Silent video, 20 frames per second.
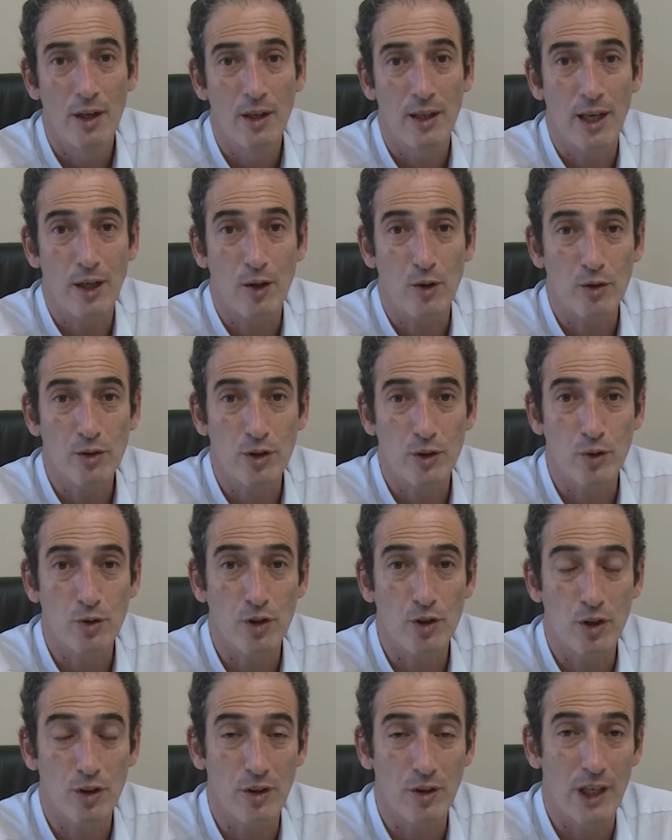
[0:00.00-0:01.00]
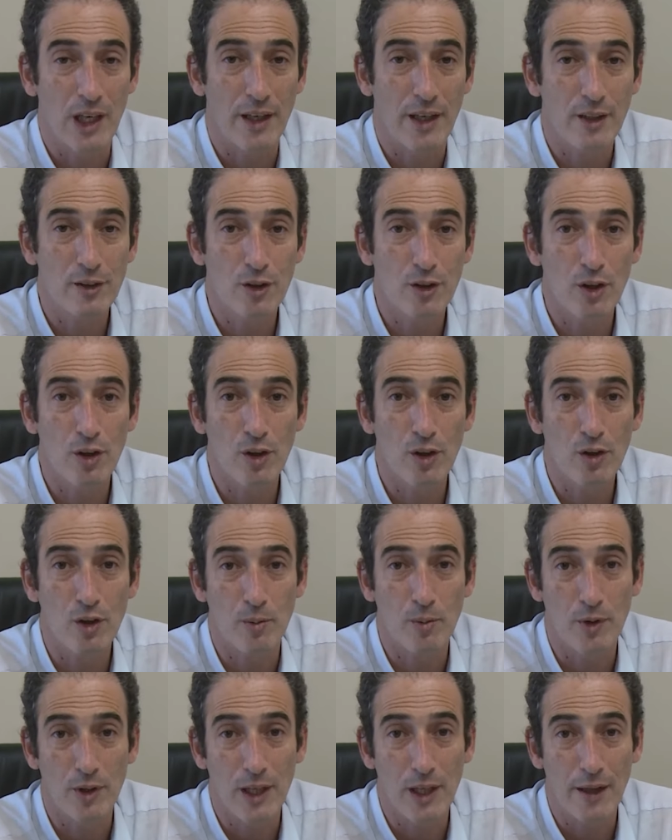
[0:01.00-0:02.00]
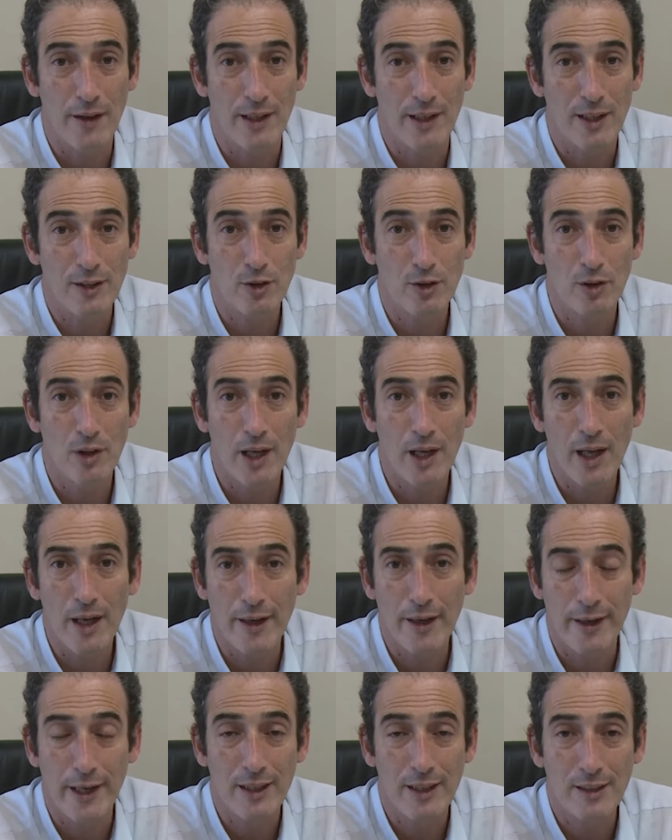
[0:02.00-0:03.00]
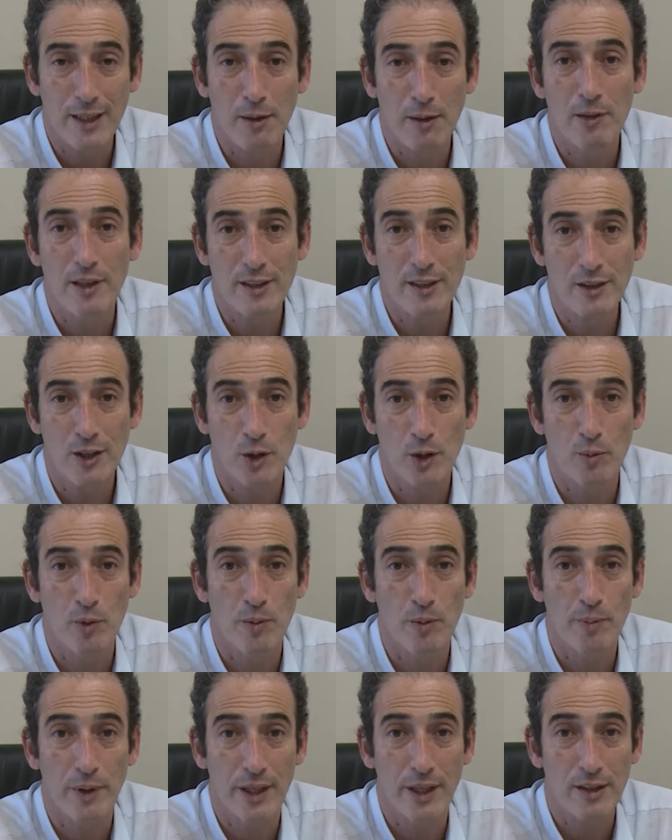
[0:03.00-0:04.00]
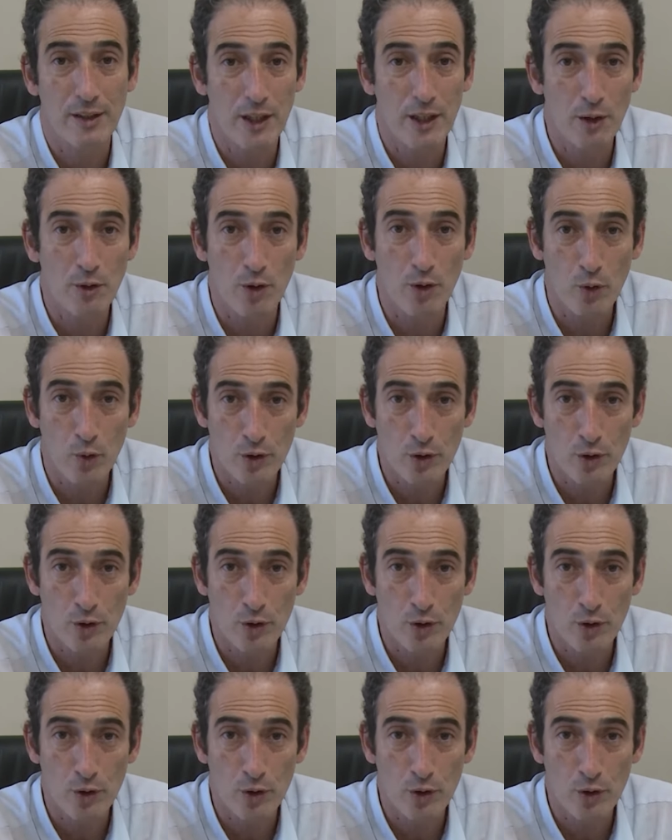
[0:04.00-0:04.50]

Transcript: la Constitución de la Nación como la de la ciudad, establece como imperativo el